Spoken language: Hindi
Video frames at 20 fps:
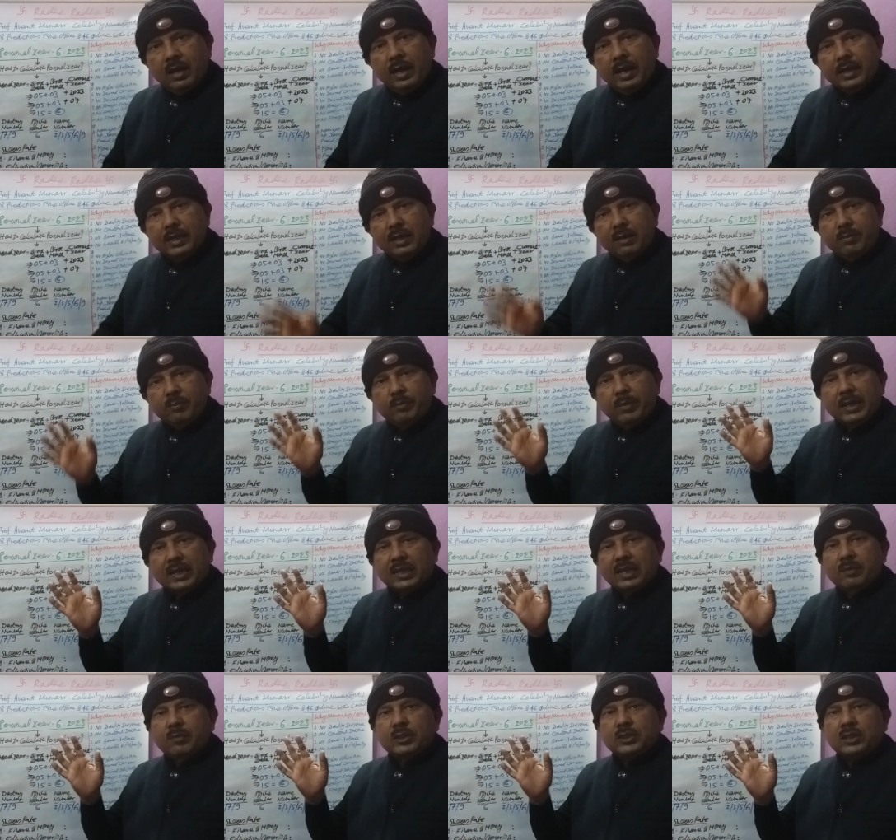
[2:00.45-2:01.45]
है ना पैर
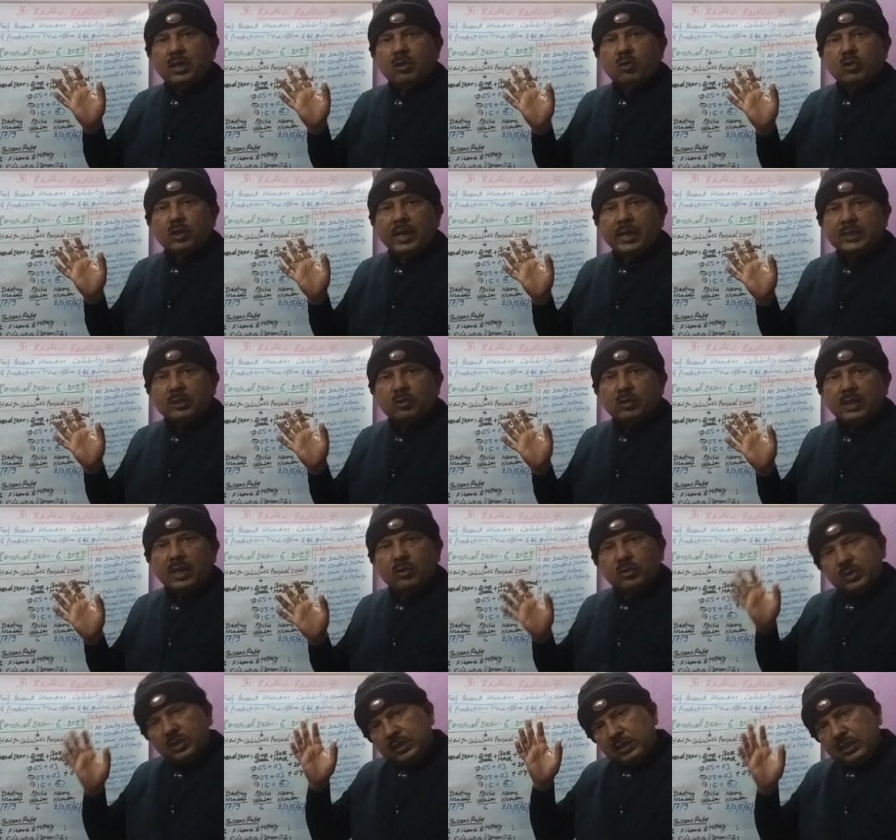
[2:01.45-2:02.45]
का बचा होना ही होना
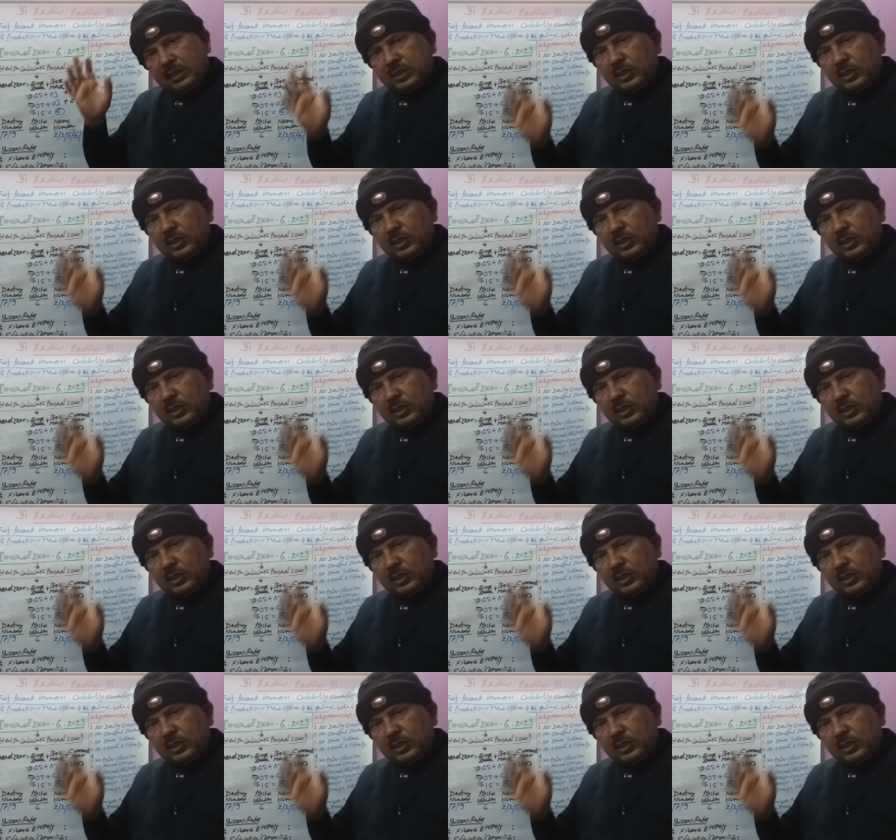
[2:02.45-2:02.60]
उसी तरह